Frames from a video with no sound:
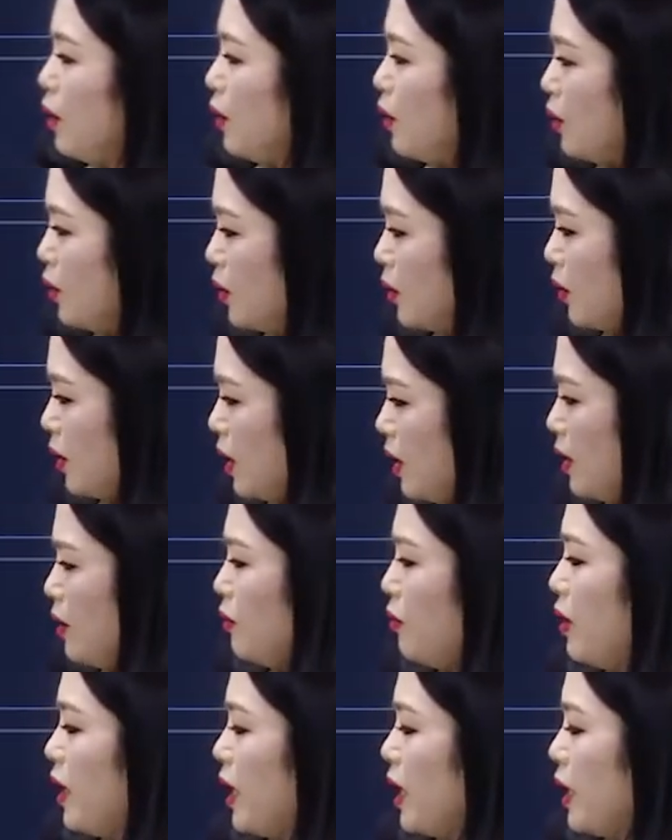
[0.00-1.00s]
요
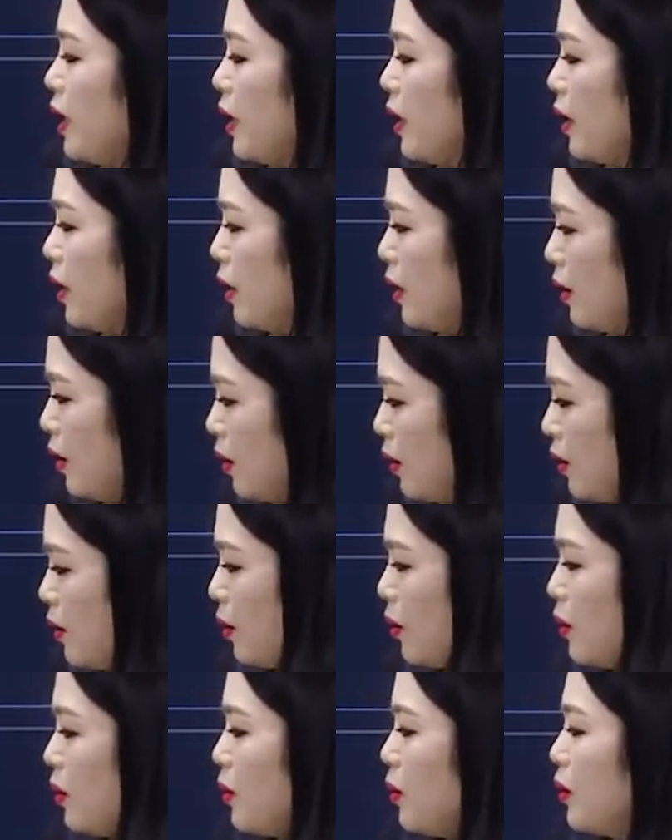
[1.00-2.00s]
인웨이
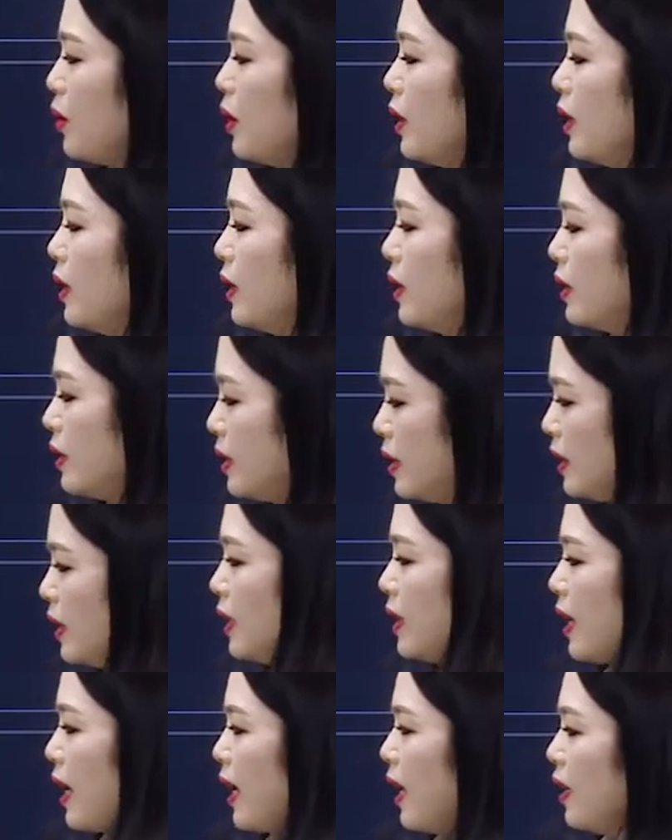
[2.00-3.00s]
요유
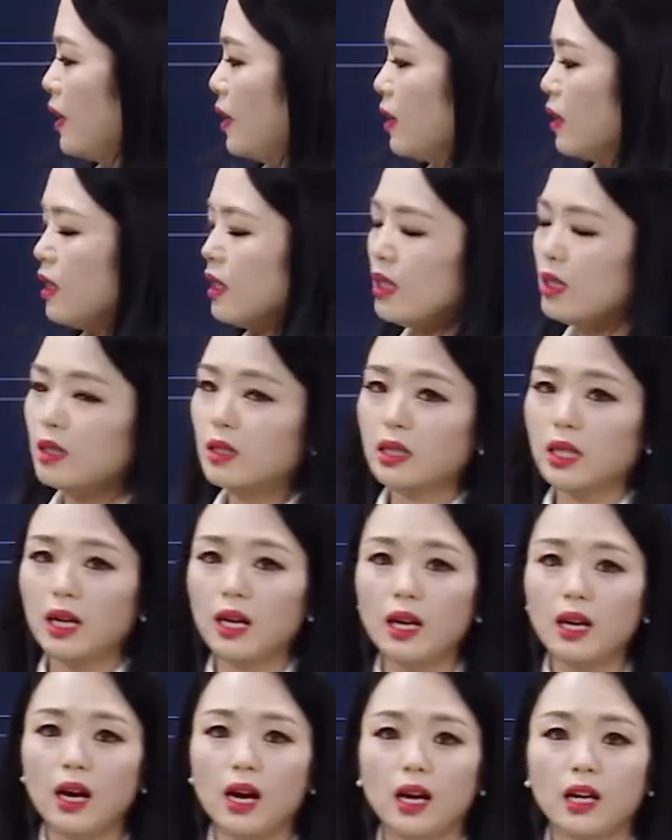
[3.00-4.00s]
찌란 이세
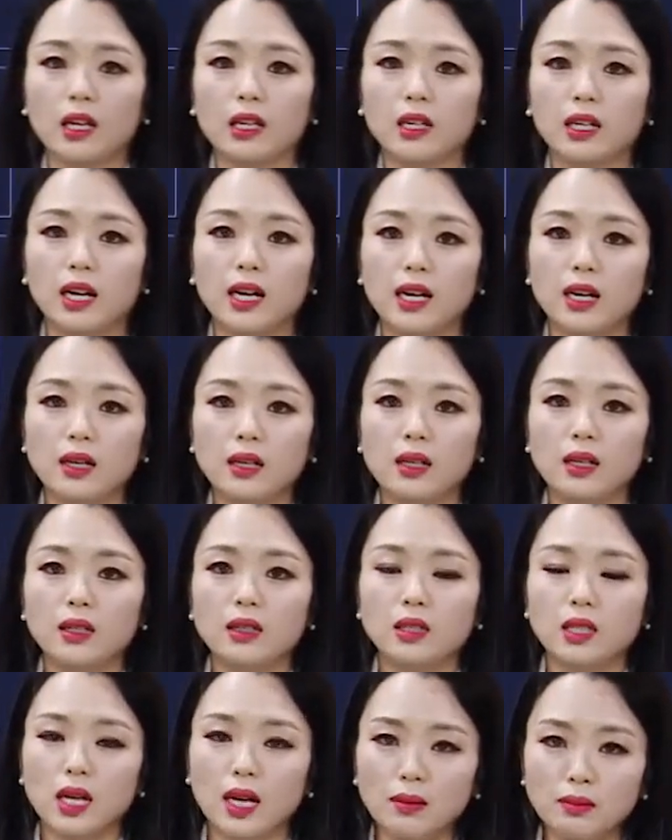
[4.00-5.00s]
아이가
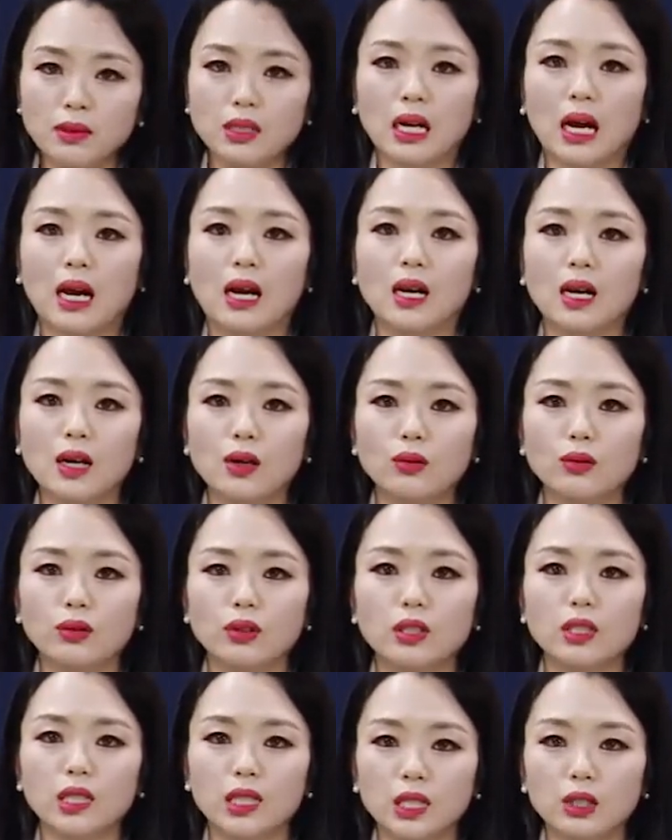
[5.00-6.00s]
참 잘
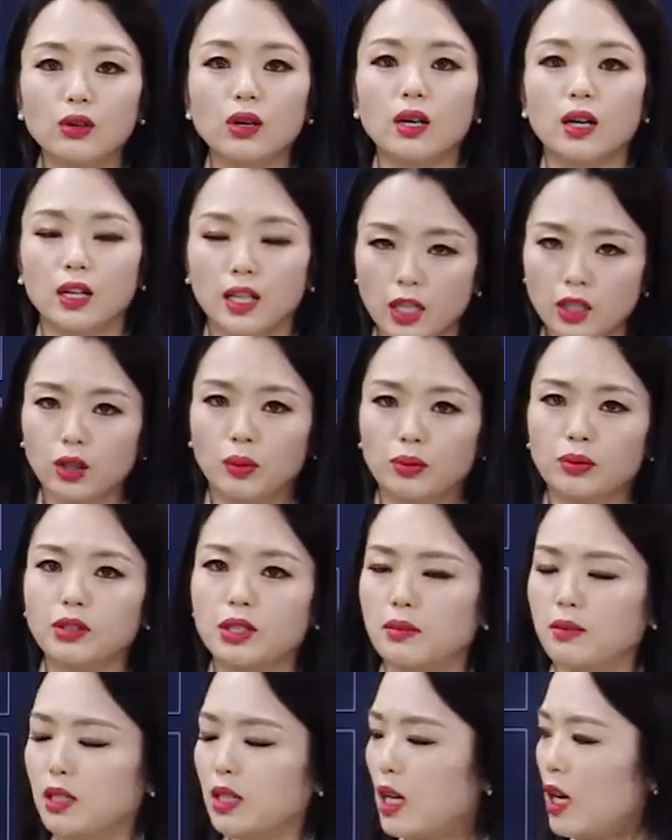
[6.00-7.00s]
나오는 인과관계
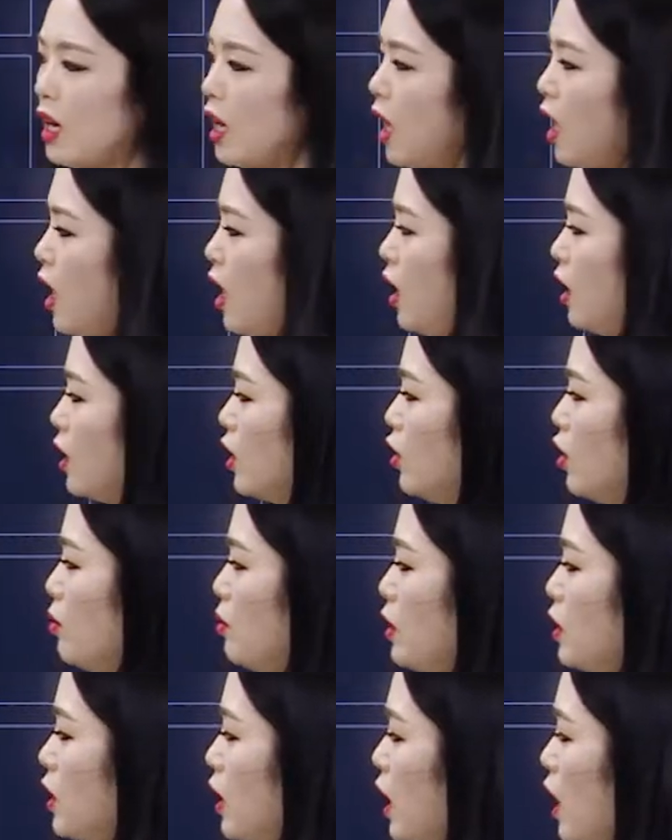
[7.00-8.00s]
접속사입니다. 그럼
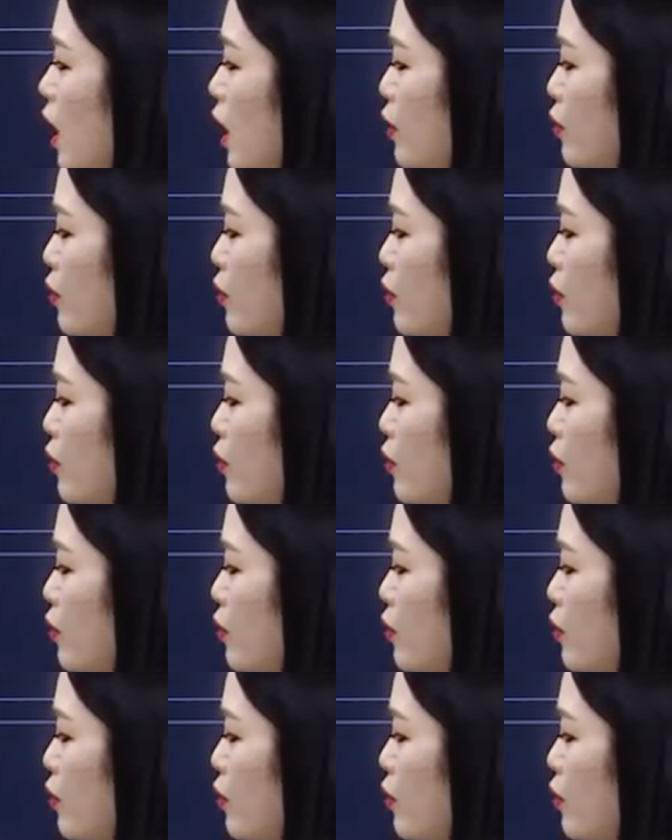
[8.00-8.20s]
이제